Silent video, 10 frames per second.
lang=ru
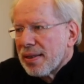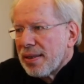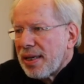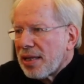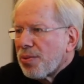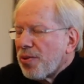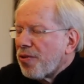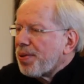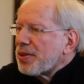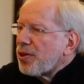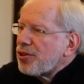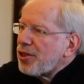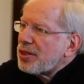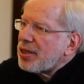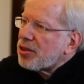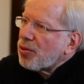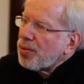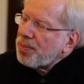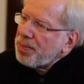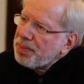Я думаю в первую очередь о
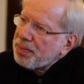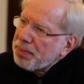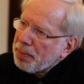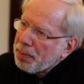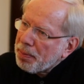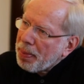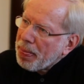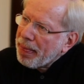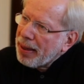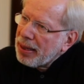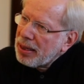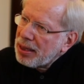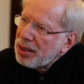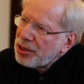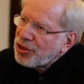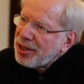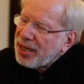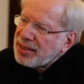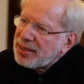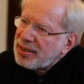том, что
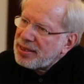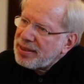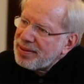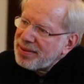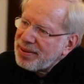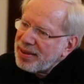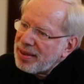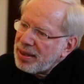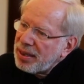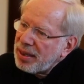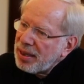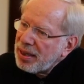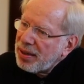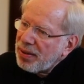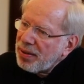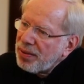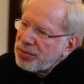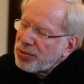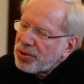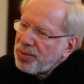есть в
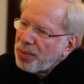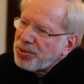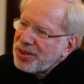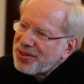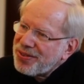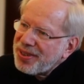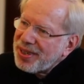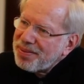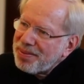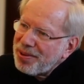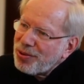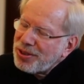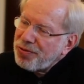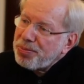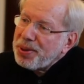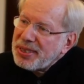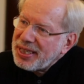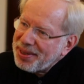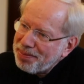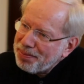русском обществе люди в беде.